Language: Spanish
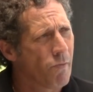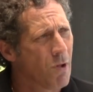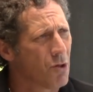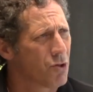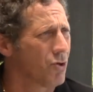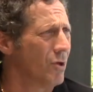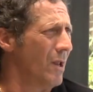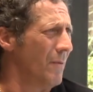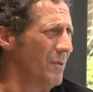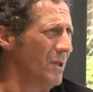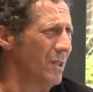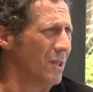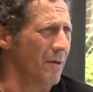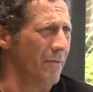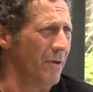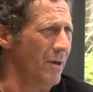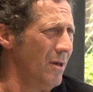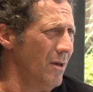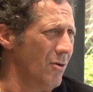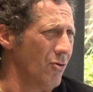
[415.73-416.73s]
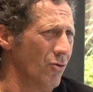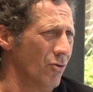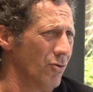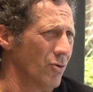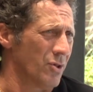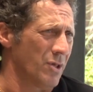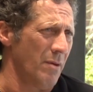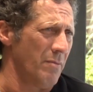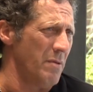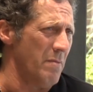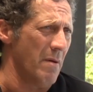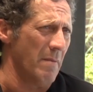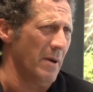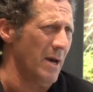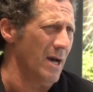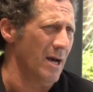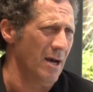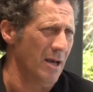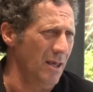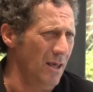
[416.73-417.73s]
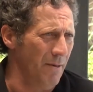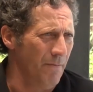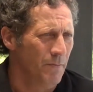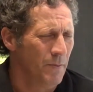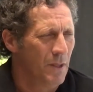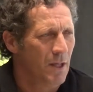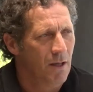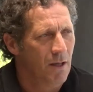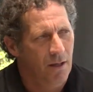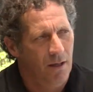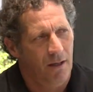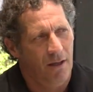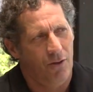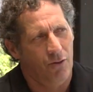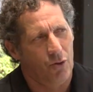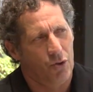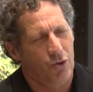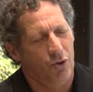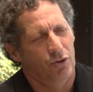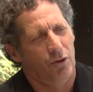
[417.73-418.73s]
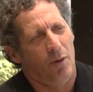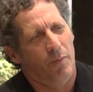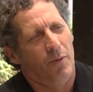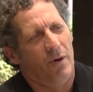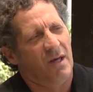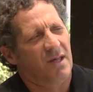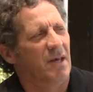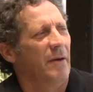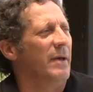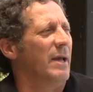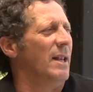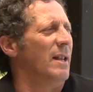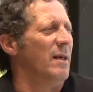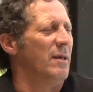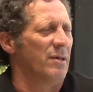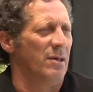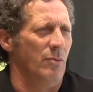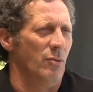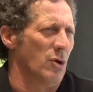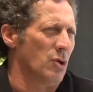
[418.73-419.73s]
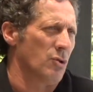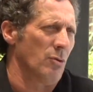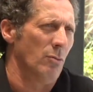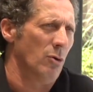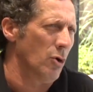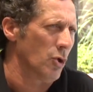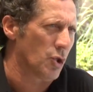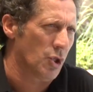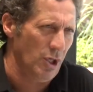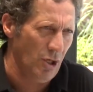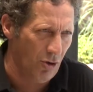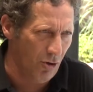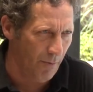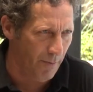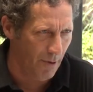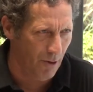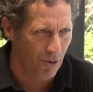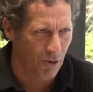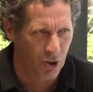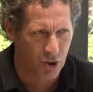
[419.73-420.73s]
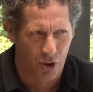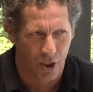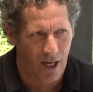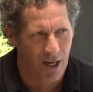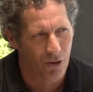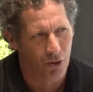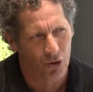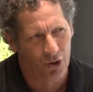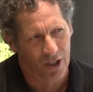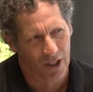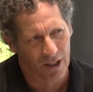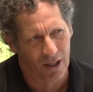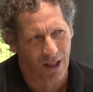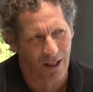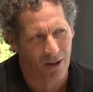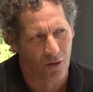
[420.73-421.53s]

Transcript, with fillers: Solamente conoce a mi mamá y y nosotros porque sabe que le decimos que somos los hijos, pero él no tiene